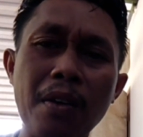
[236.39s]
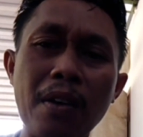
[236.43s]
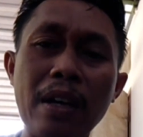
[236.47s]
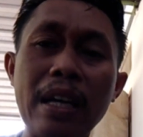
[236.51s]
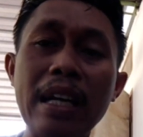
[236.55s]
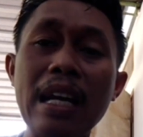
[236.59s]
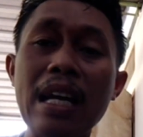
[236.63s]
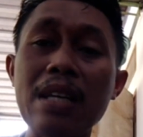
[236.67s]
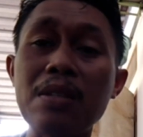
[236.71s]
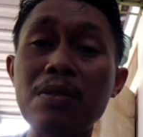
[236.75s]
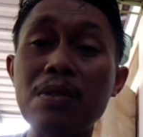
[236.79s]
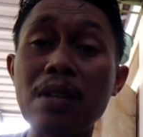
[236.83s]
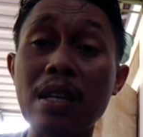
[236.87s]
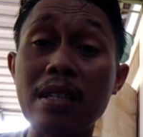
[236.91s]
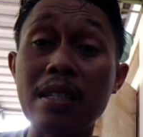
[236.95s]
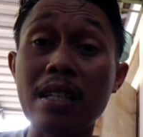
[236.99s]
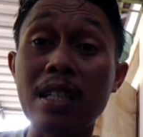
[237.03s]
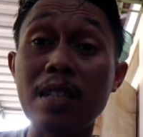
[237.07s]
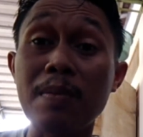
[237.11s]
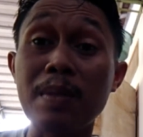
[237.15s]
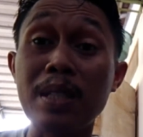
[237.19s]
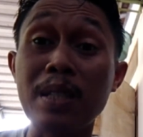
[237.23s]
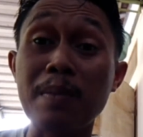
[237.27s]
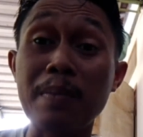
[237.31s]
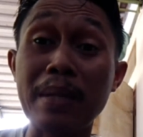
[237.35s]
oke langsung
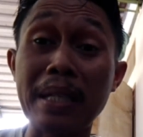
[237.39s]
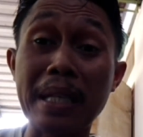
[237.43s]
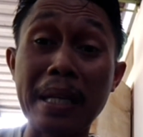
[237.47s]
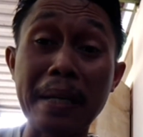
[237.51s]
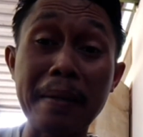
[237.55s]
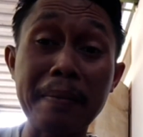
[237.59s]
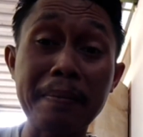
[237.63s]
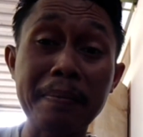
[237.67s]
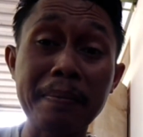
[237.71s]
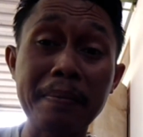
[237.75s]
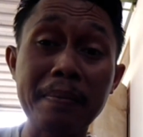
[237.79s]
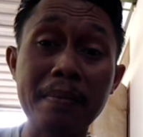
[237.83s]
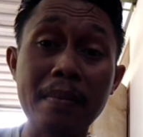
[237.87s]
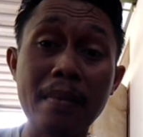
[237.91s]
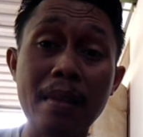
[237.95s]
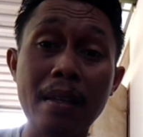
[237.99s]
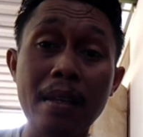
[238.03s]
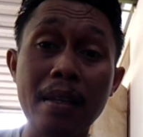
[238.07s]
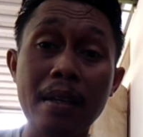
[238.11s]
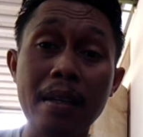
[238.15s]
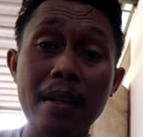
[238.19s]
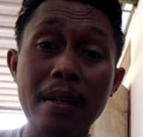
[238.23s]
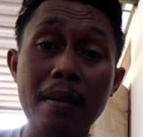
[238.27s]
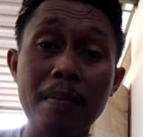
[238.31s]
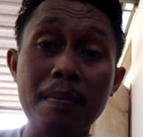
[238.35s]
saja teman-teman ya
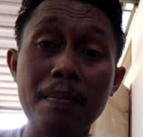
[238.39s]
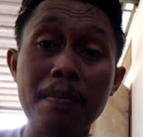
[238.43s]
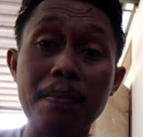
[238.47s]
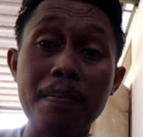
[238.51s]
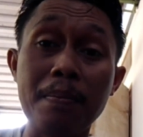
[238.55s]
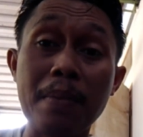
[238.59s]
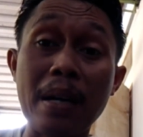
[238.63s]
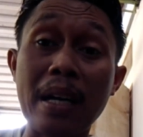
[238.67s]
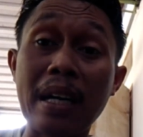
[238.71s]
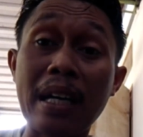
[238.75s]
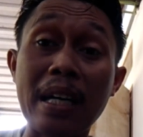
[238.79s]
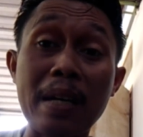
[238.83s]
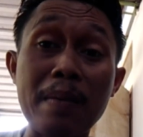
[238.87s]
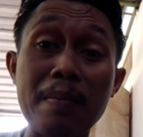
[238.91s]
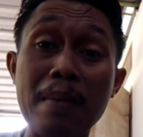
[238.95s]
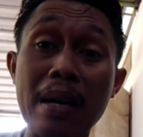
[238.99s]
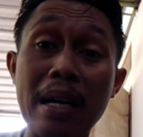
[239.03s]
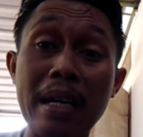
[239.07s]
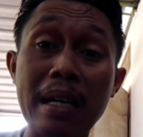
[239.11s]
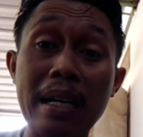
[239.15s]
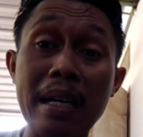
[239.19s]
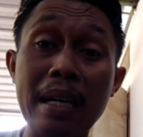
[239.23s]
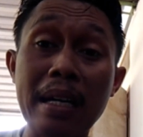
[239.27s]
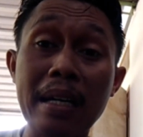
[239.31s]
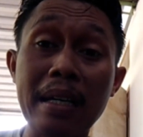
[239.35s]

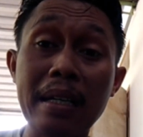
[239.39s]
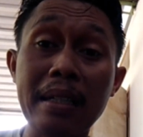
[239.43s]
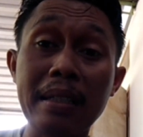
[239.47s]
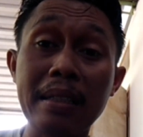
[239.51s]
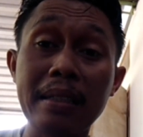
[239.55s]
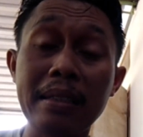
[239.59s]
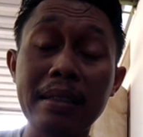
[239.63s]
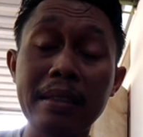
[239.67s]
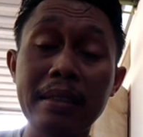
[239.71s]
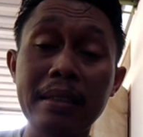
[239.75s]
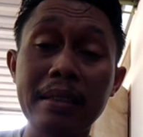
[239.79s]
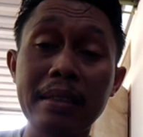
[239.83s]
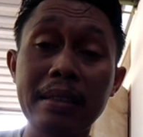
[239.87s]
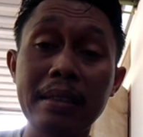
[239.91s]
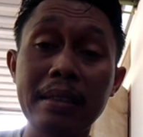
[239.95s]
bagaimana